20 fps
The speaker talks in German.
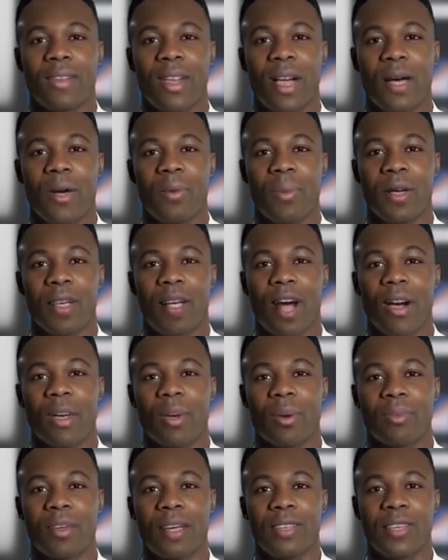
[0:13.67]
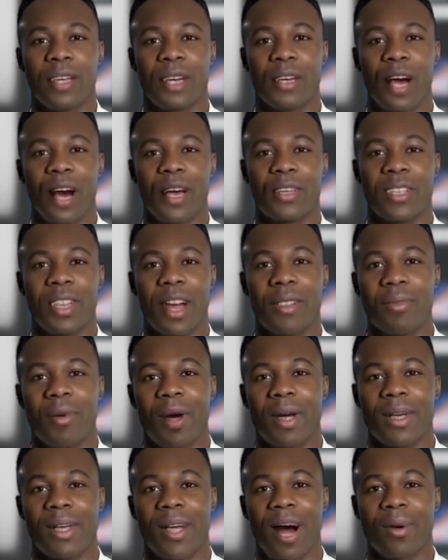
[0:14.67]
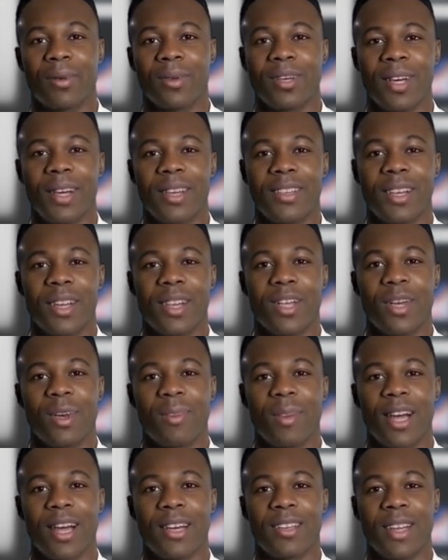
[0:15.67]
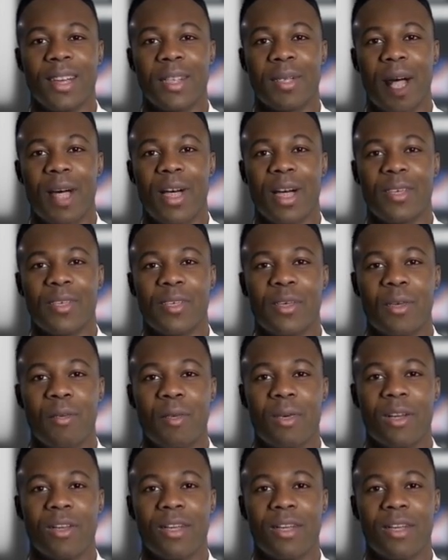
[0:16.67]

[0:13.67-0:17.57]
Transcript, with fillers: Die Übertragung des Signals erfolgt ausschließlich über das Internet.